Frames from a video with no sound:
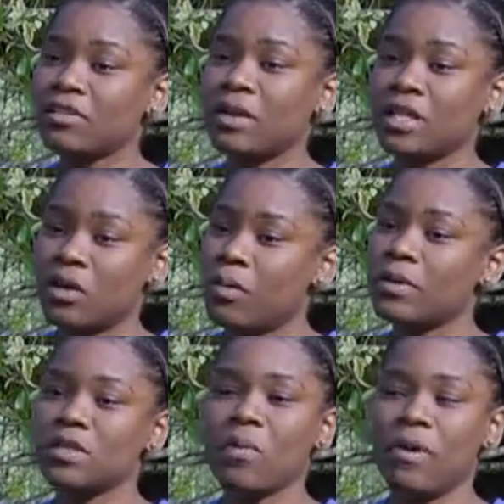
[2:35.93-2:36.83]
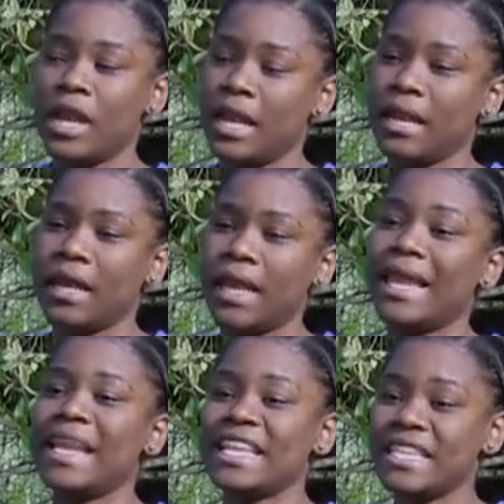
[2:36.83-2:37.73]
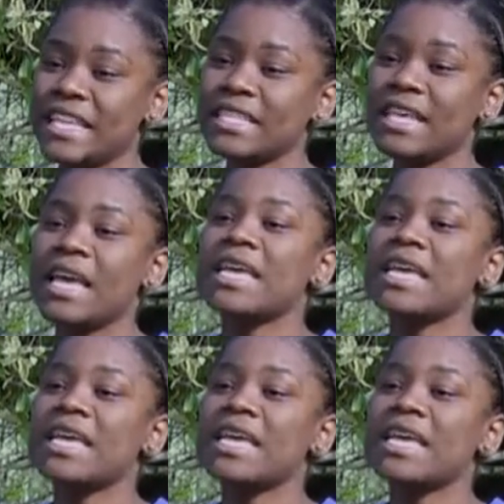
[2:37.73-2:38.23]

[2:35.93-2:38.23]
sobre todo pues como en la niñez